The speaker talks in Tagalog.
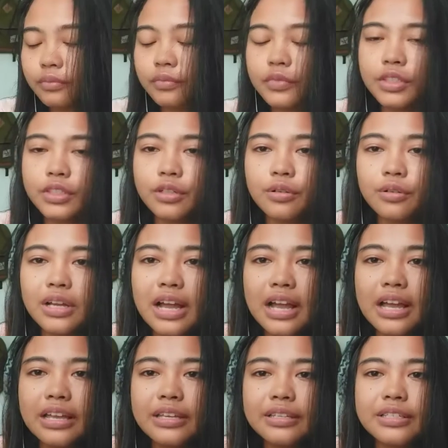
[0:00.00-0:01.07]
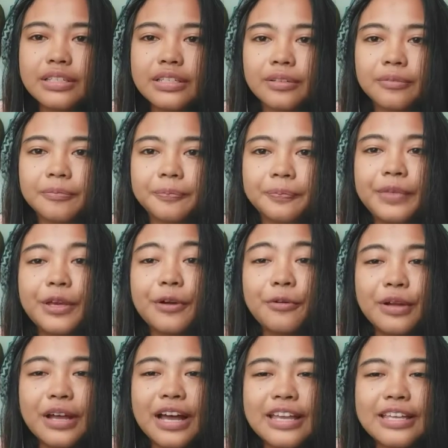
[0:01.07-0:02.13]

So guys, yo guys,